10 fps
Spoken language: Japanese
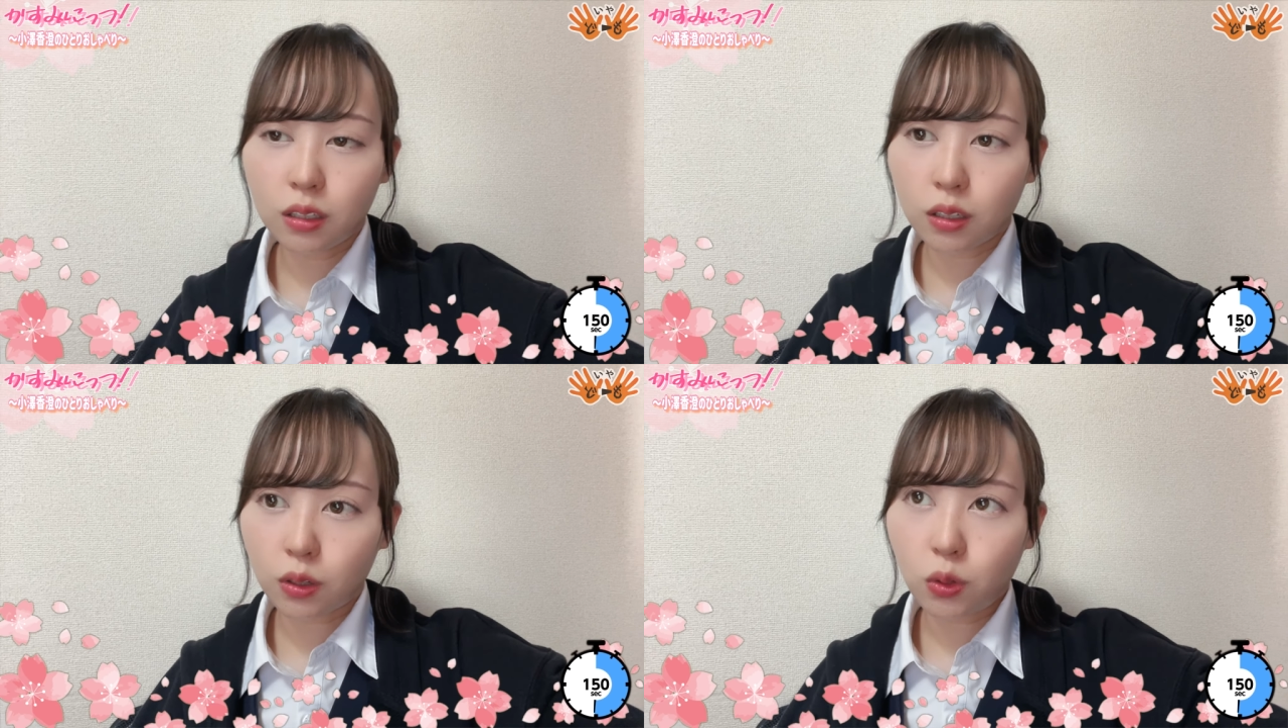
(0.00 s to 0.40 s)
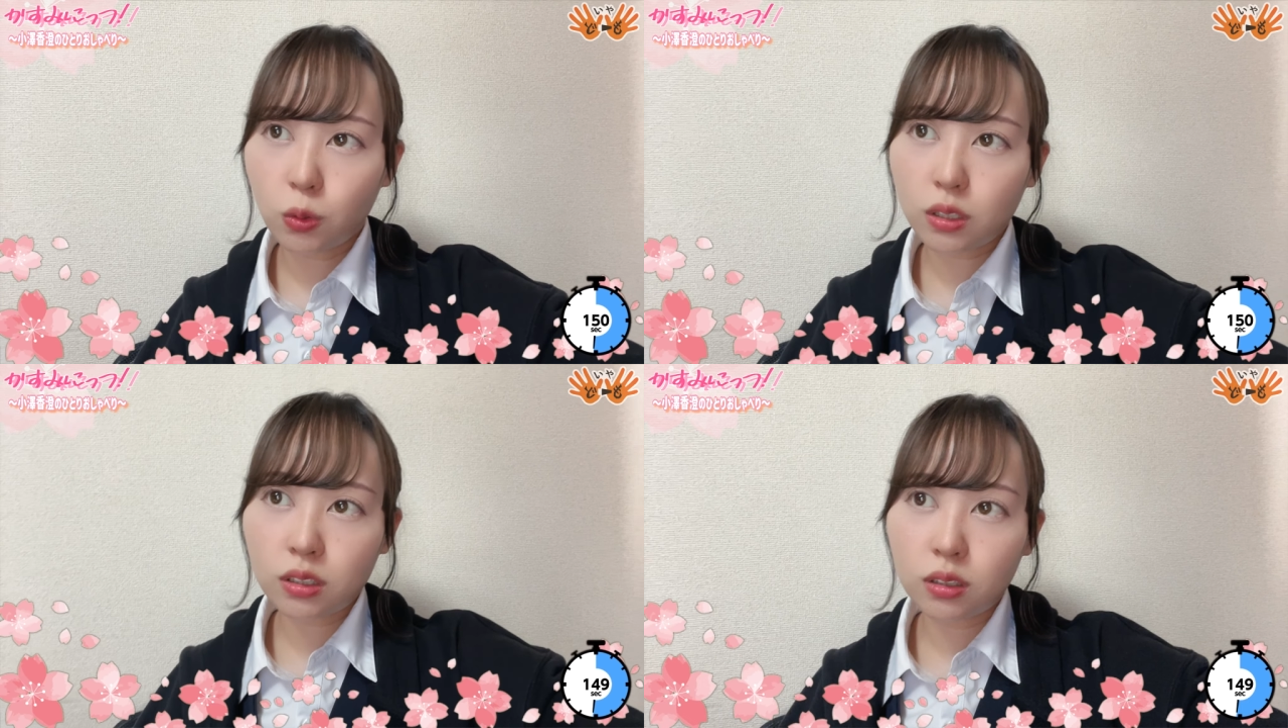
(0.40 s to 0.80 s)
だから
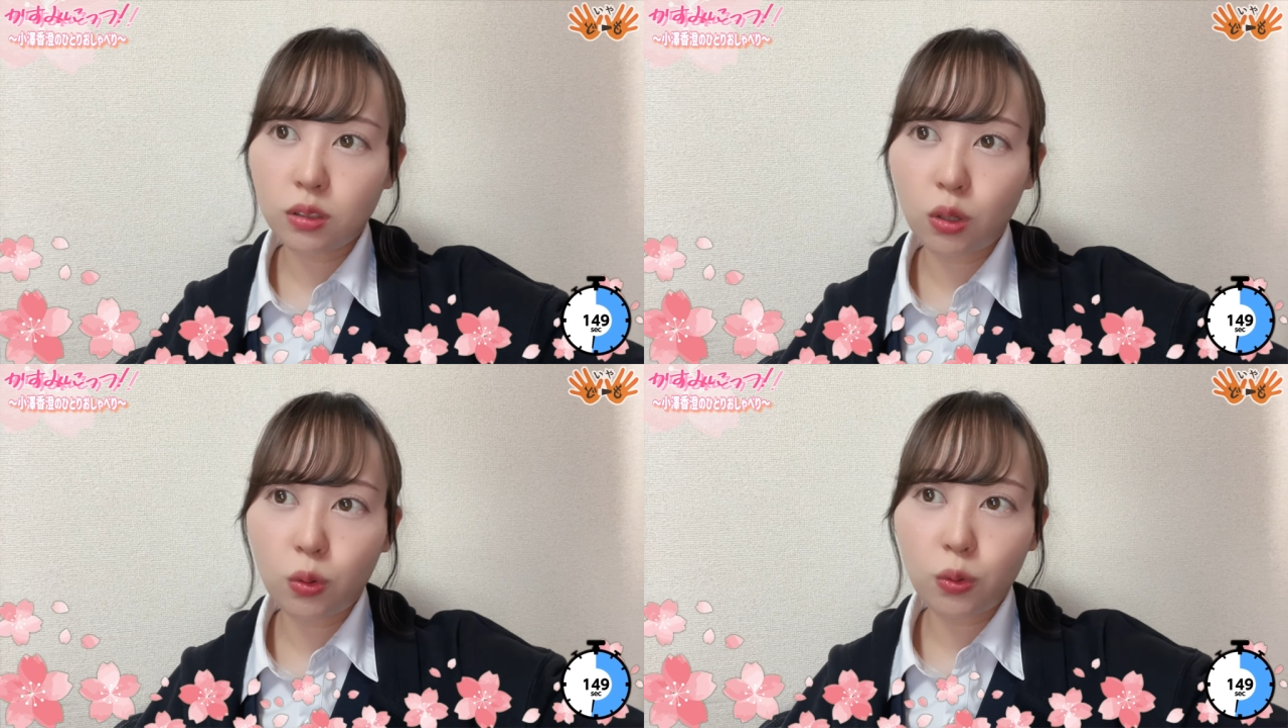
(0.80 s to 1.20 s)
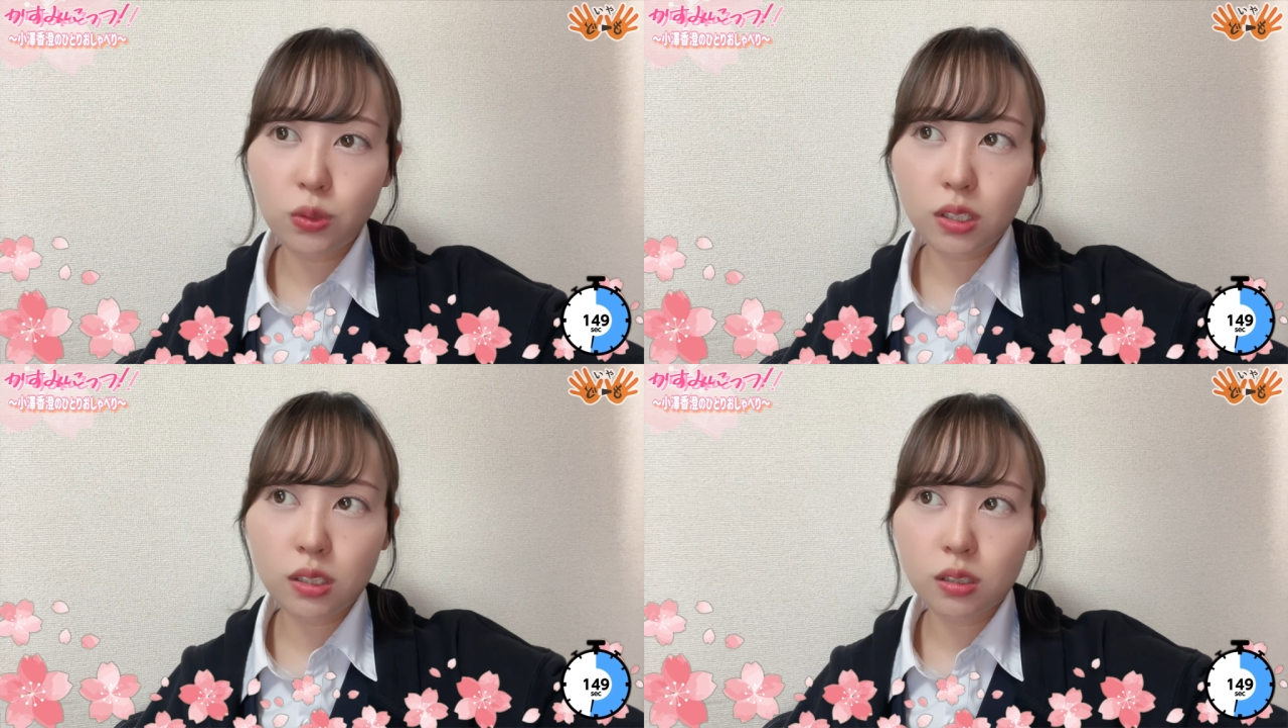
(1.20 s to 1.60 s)
両日両
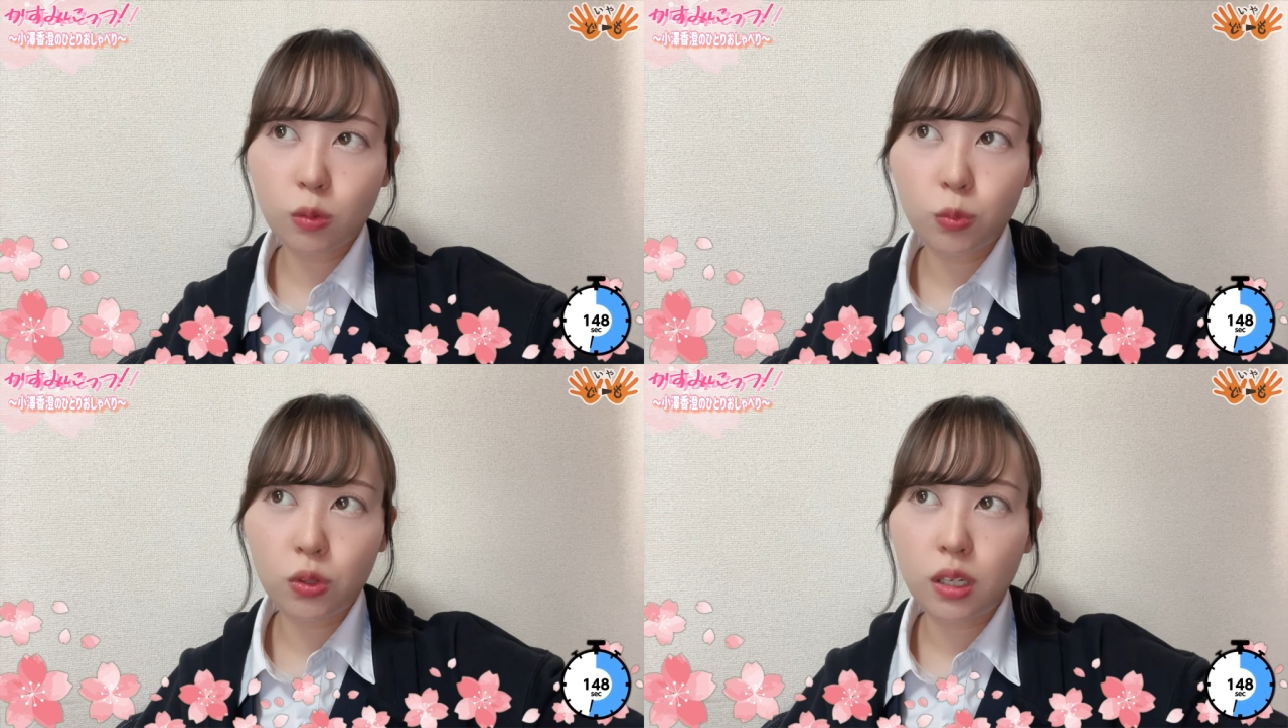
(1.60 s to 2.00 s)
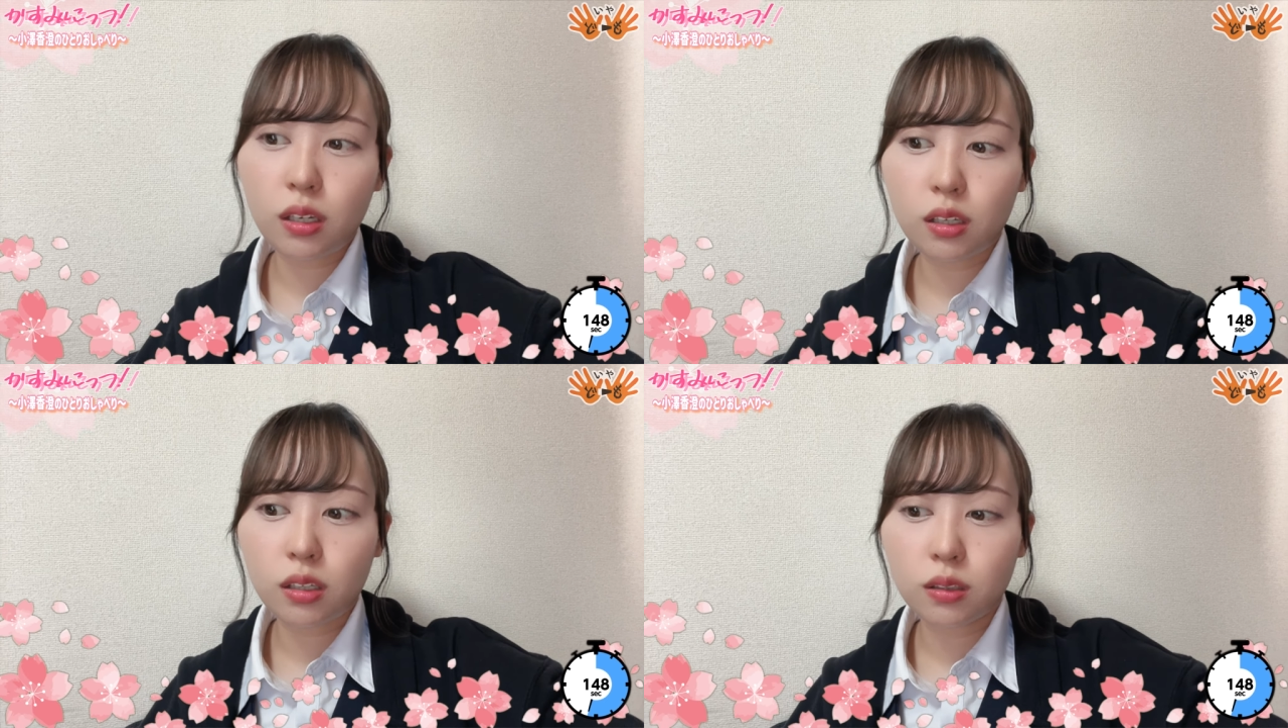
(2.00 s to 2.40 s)
日とも
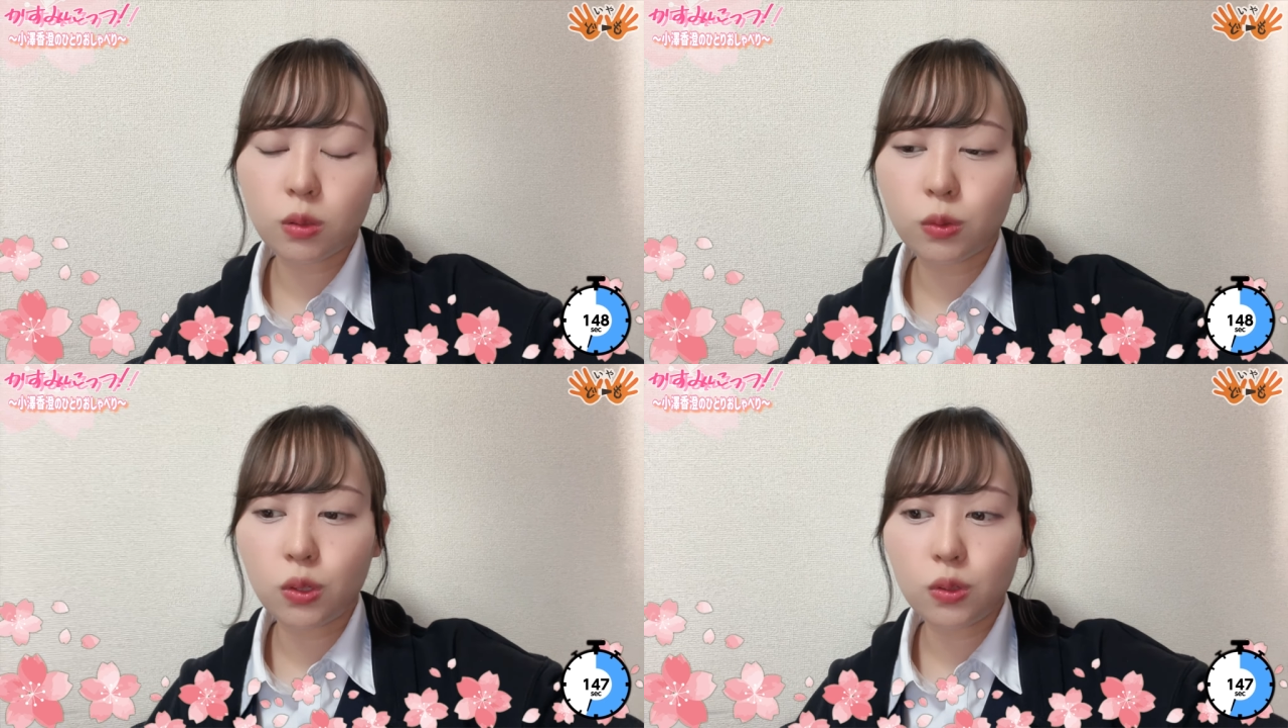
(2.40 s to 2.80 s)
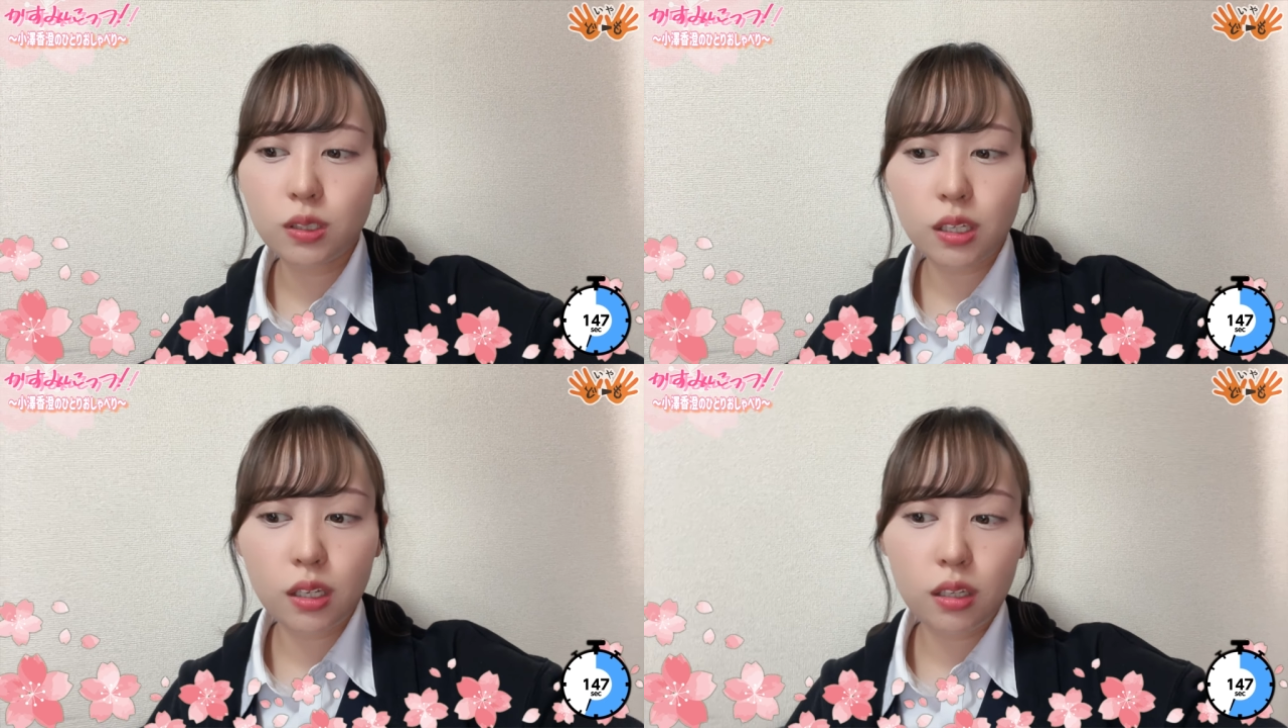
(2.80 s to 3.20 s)
にその
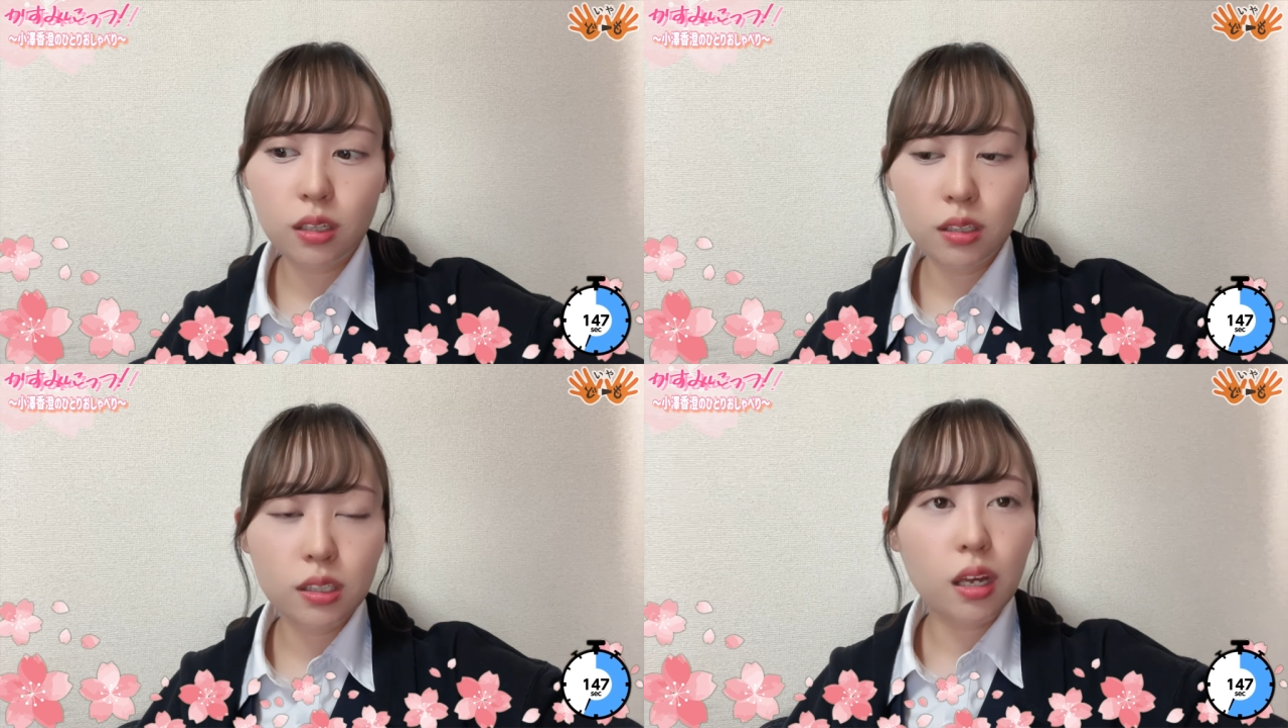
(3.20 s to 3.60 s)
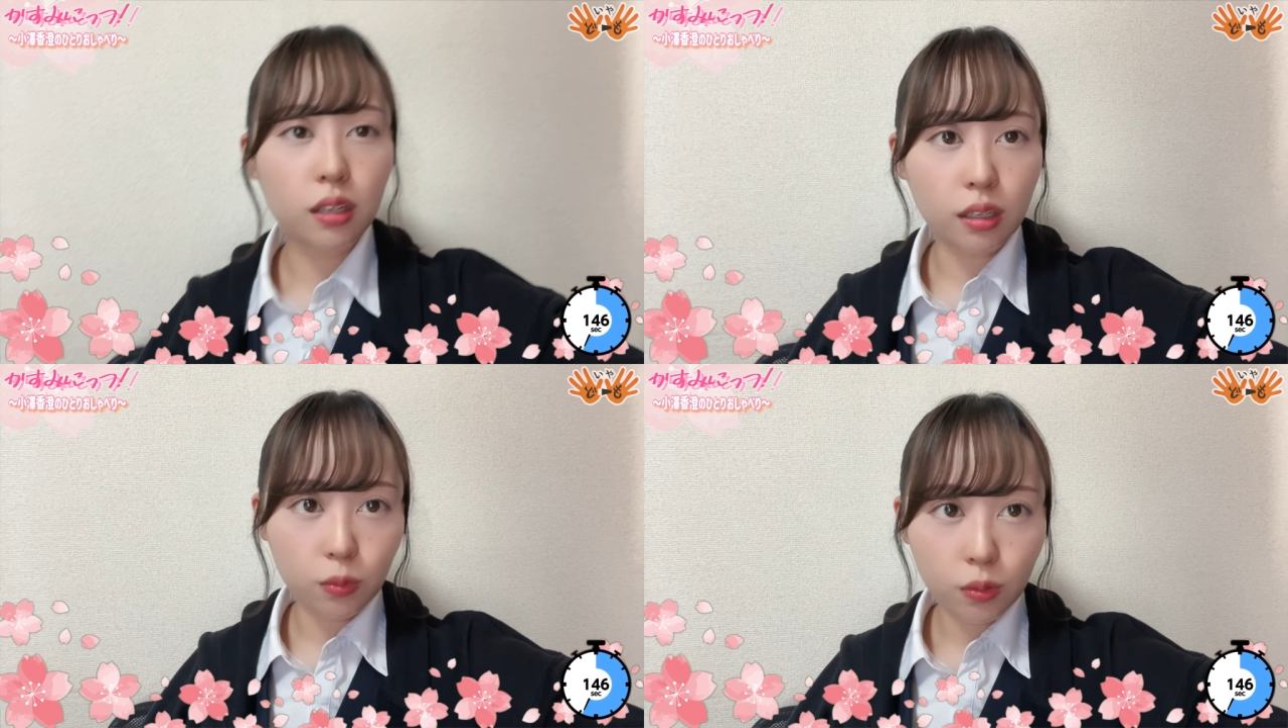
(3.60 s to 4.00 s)
4,000人近い
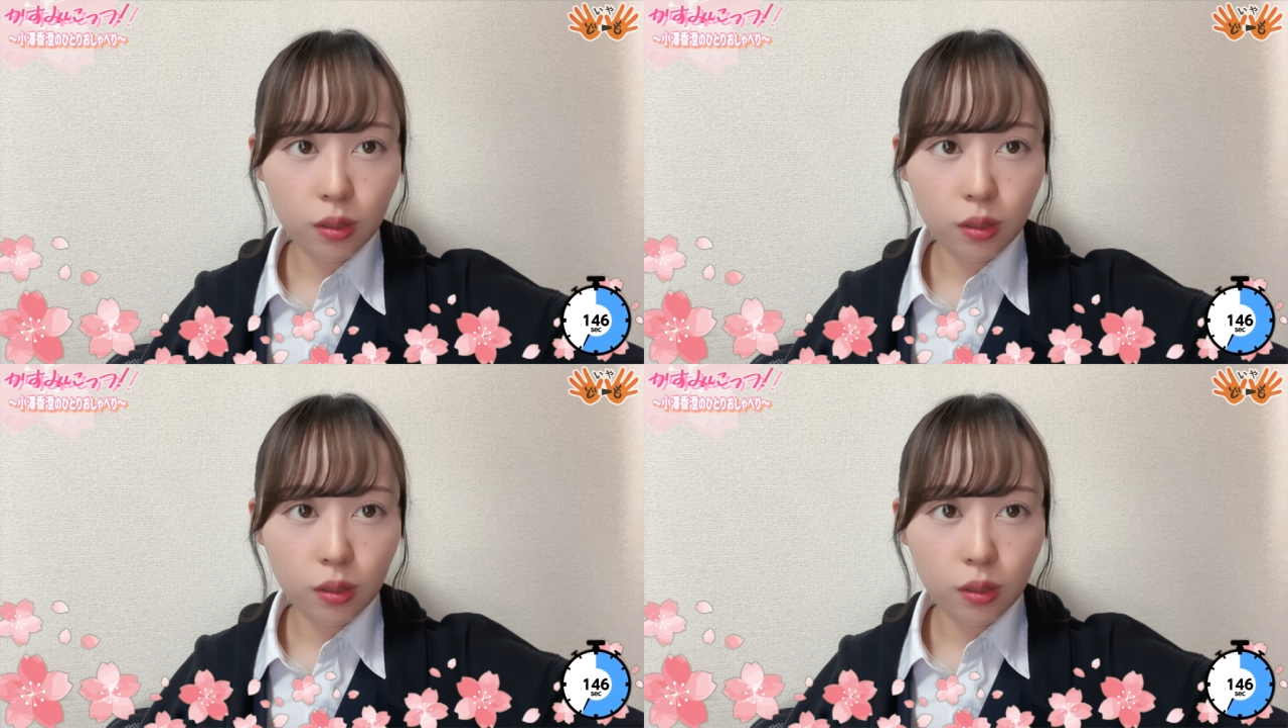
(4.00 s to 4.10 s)
ね